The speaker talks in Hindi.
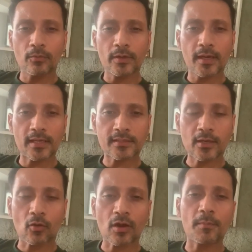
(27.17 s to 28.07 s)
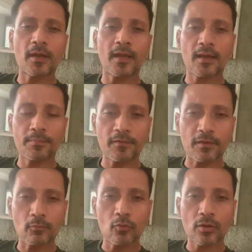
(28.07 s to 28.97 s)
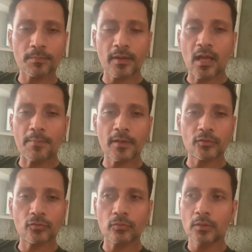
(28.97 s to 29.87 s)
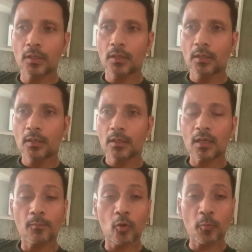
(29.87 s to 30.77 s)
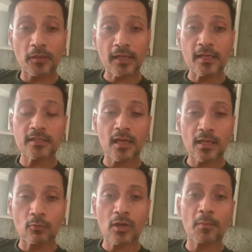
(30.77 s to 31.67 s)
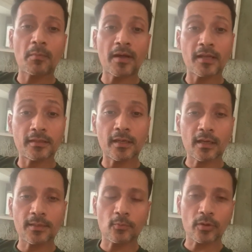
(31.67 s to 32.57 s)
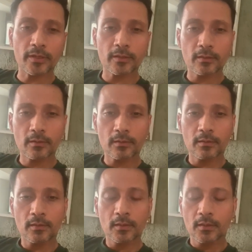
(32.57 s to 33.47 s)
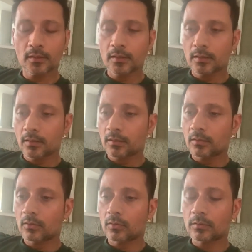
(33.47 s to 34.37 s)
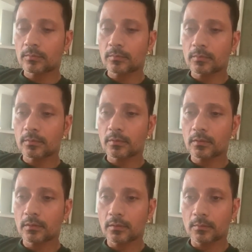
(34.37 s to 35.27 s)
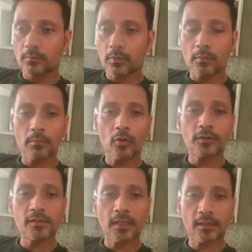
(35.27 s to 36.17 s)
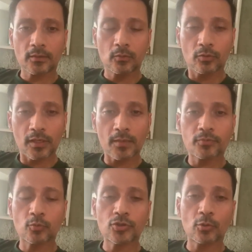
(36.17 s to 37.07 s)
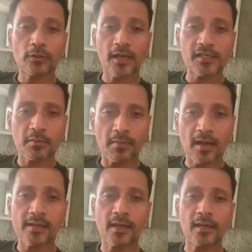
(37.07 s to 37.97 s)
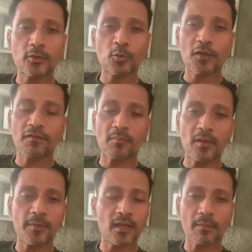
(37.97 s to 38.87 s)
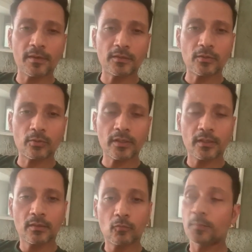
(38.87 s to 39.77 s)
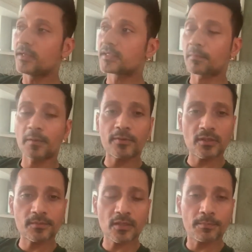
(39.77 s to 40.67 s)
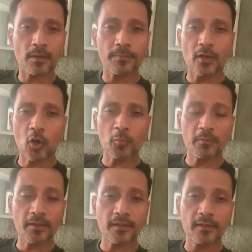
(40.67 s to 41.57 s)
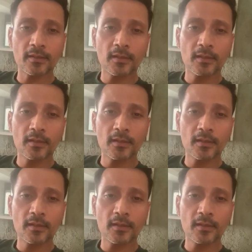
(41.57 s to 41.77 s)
उन्होंने एक ऐसा एक और बनाया अपनी फिल्मों और अपने काम के थ्रू कि हम लोग को पता ही नहीं चला कि वो कब हमारे इतने करीब हो गए और बहुत ही ज़्यादा दुख ये सोच के होता है कि जब हमारा ये हाल है तो उनकी फैमिली पे क्या बीत रही होगी वो भी इस समय पे जब सब अपने घरों में बंद हैं